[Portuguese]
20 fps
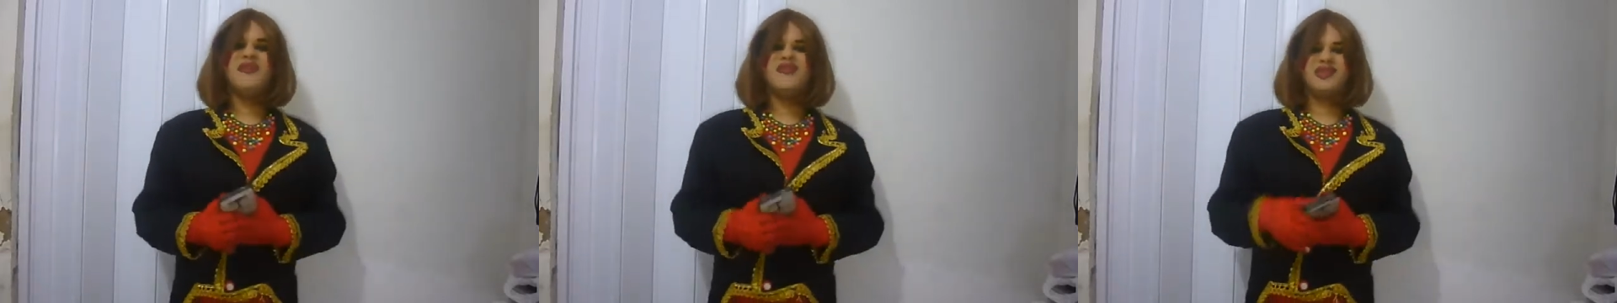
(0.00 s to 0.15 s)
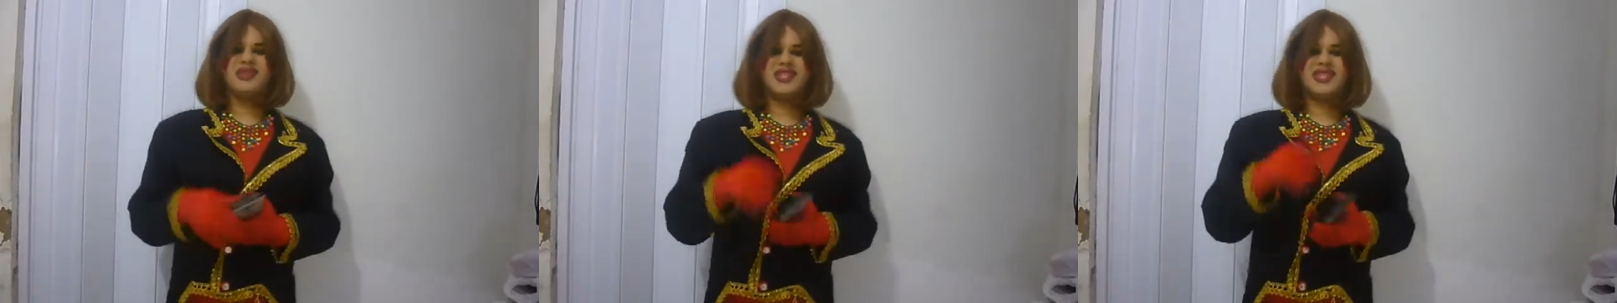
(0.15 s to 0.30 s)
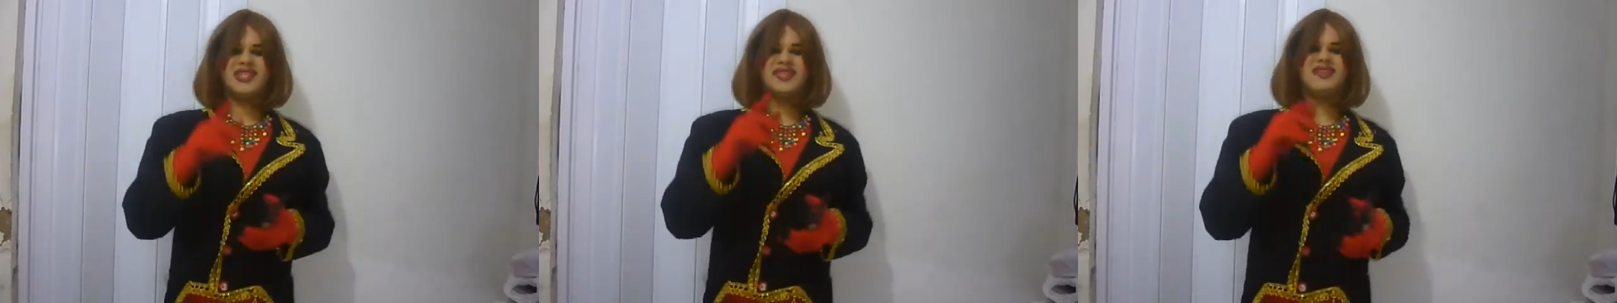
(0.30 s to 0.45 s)

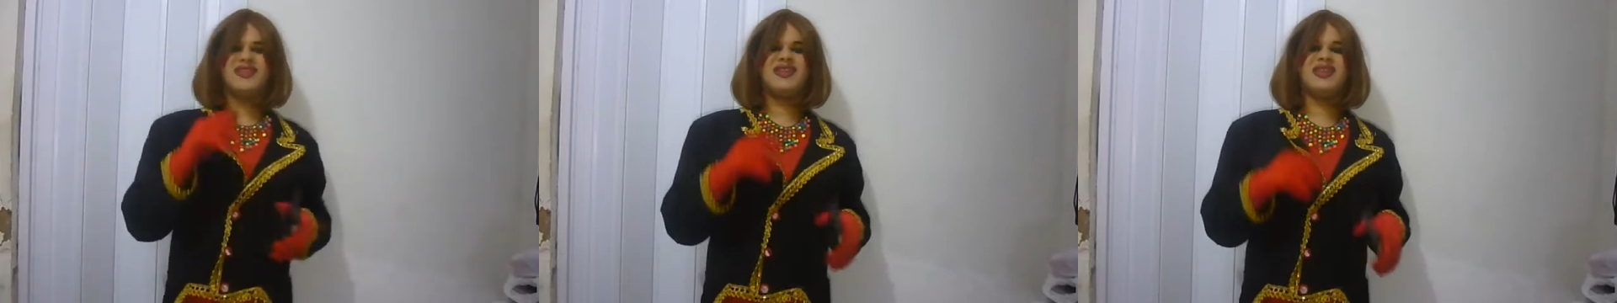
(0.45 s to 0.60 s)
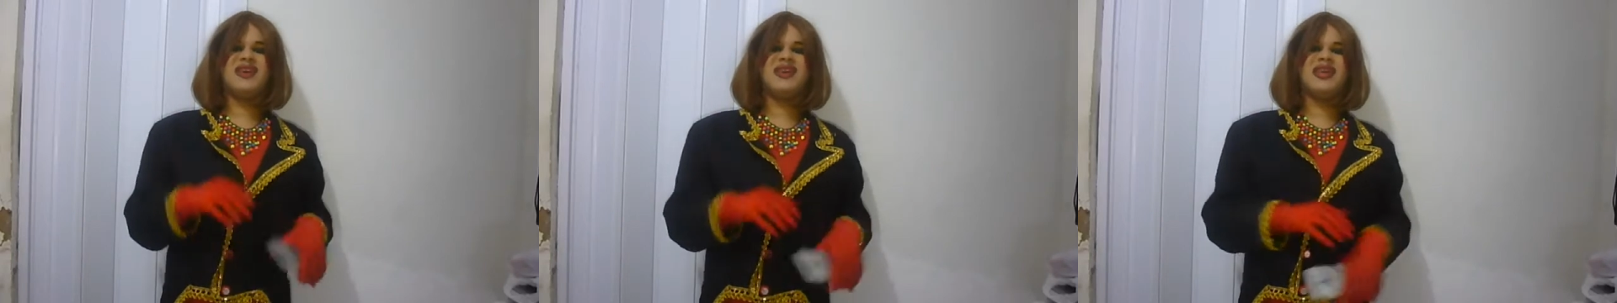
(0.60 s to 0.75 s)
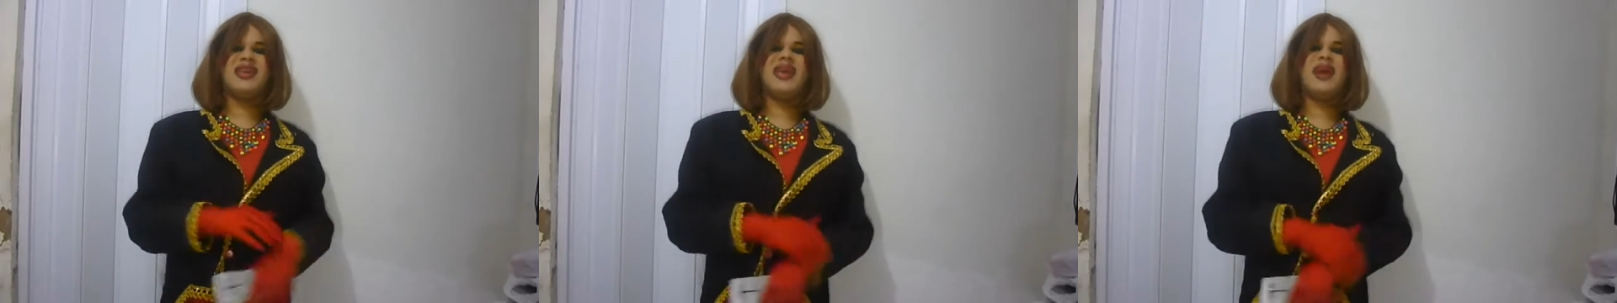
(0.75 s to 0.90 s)
Vocês
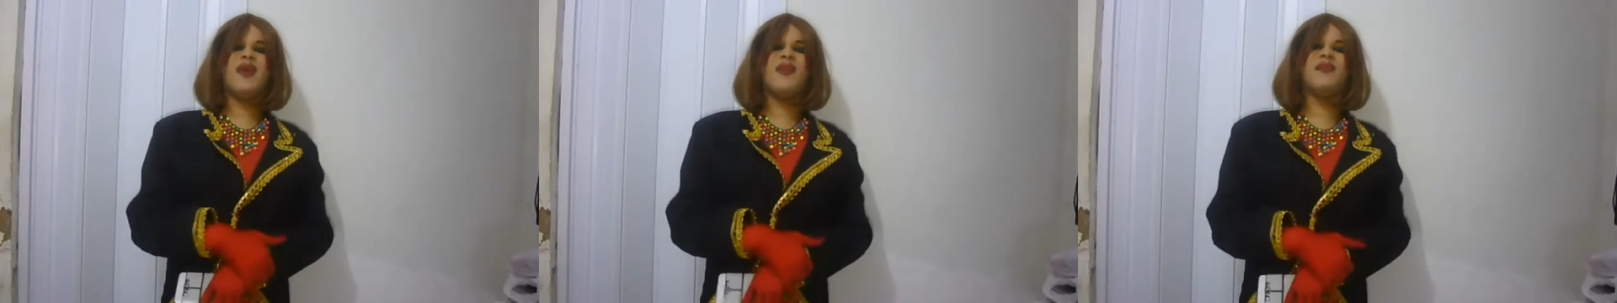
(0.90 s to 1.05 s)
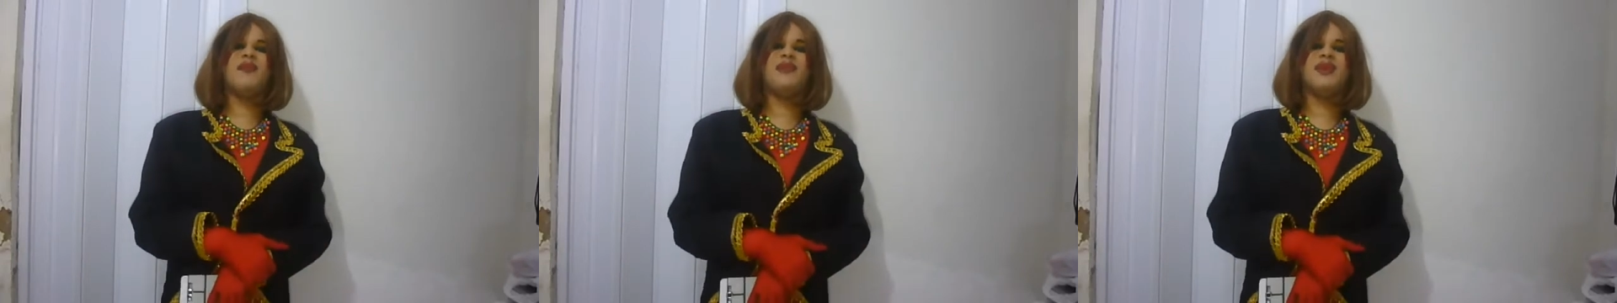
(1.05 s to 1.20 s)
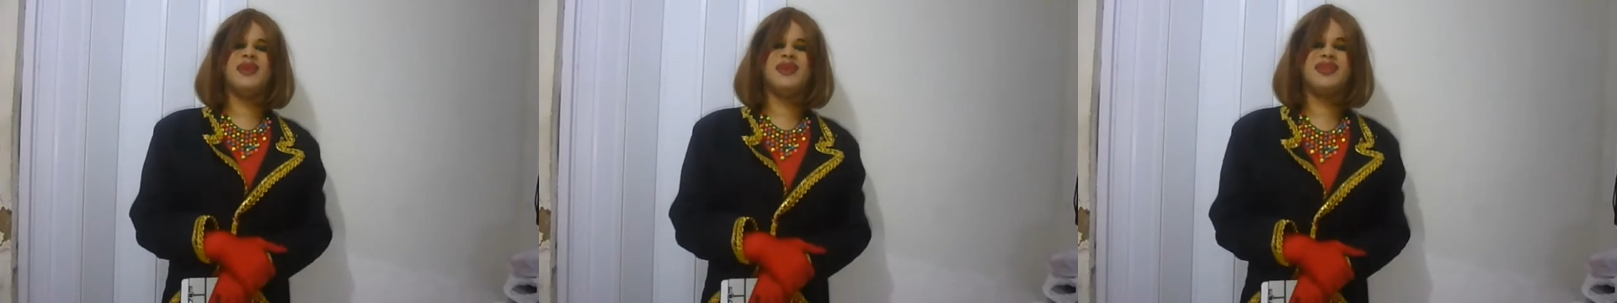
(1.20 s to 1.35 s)
viram aí,
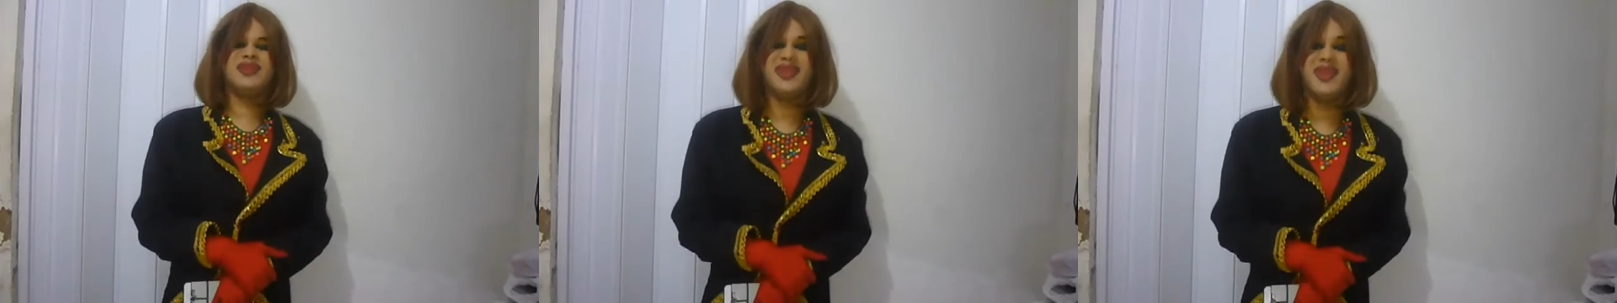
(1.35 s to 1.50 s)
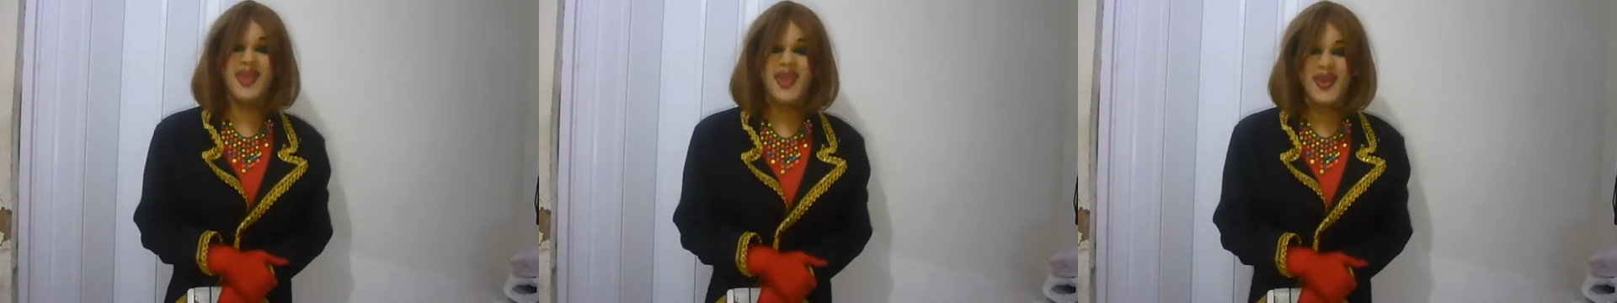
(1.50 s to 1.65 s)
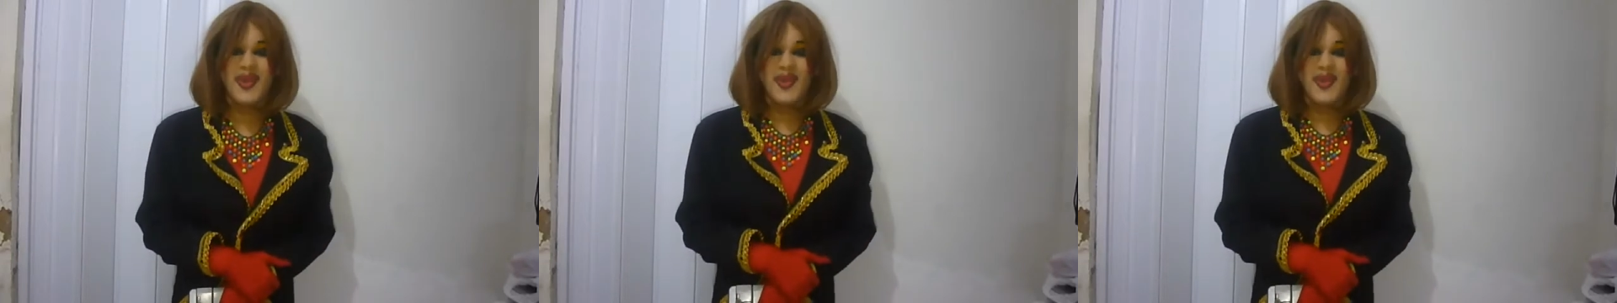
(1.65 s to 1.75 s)
realmente